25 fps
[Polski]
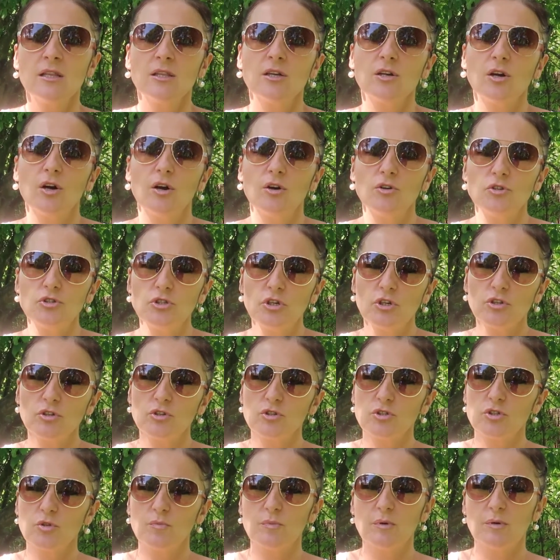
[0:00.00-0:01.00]
Tylko chodzi o
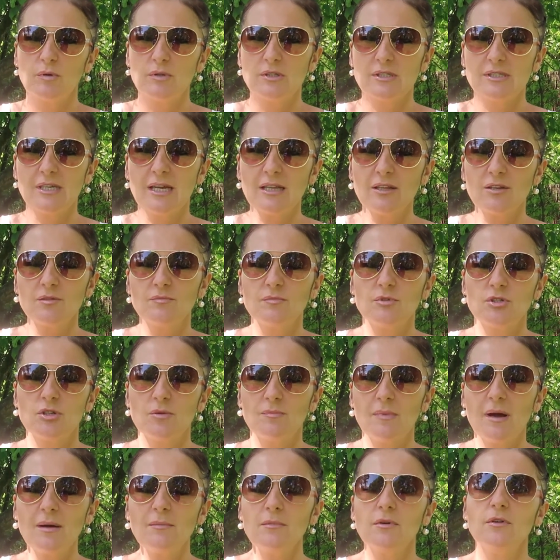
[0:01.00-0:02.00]
to, żeby za tym, że
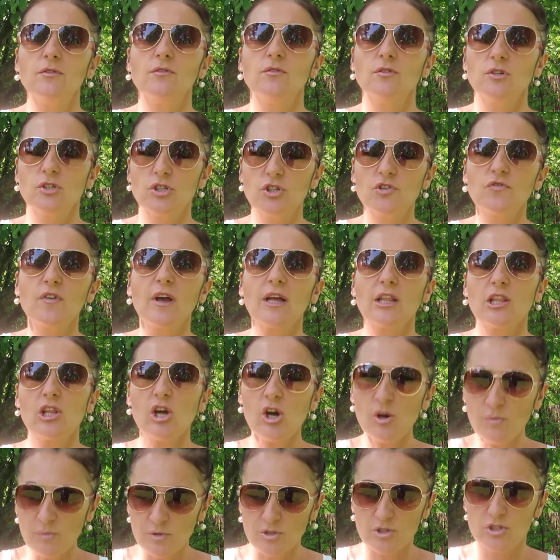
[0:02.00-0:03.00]
mamy
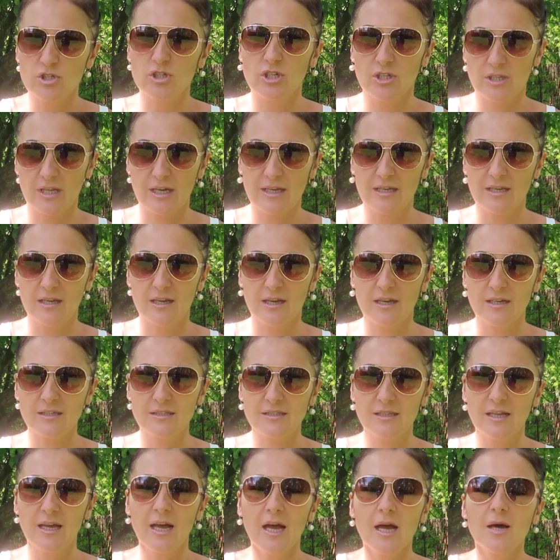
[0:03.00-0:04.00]
świadomość, że tak
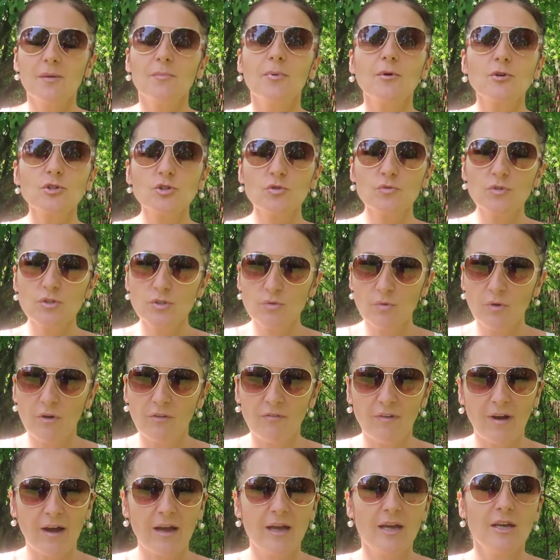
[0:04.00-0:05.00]
jest, poszły
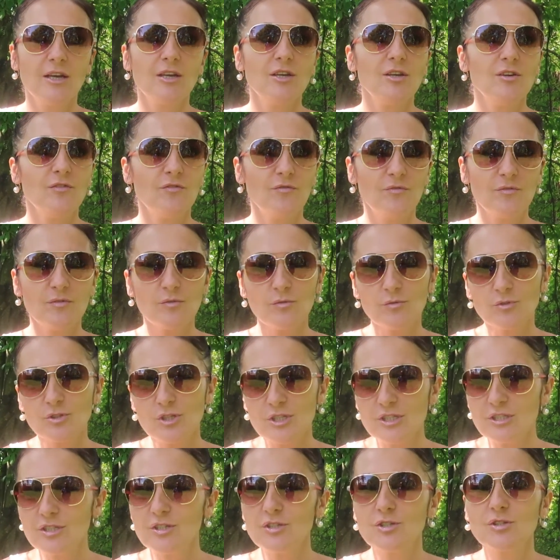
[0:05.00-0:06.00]
słowa. I
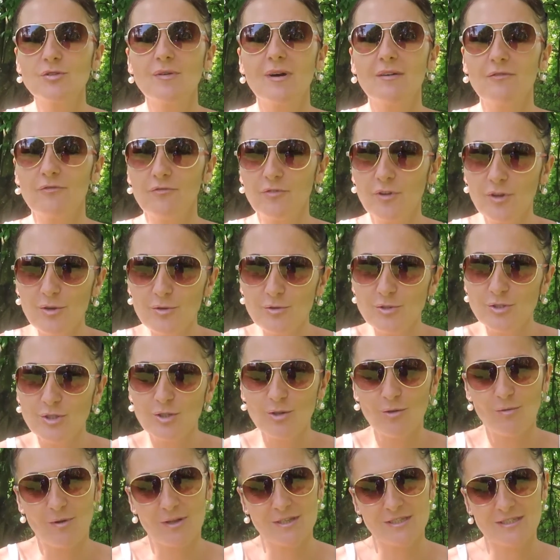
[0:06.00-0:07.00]
uczestniczyłam w wielu
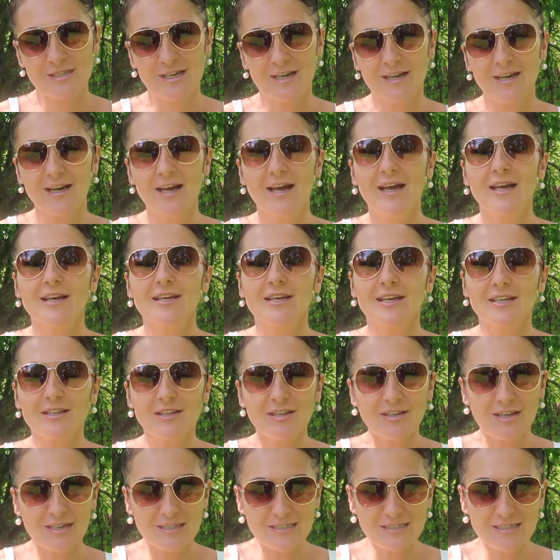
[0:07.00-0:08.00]
sytuacjach,
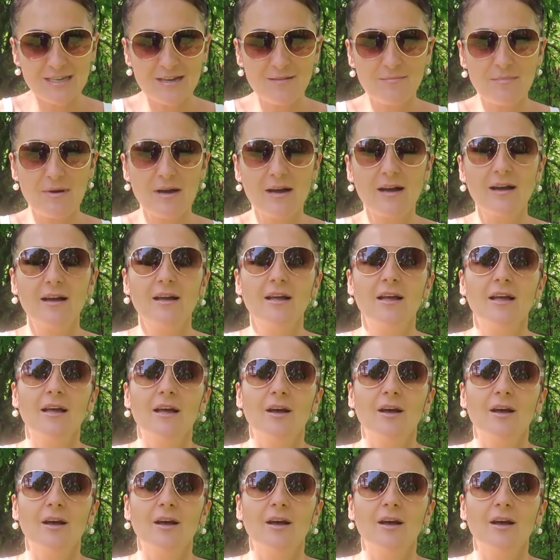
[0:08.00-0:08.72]
kiedy ja sama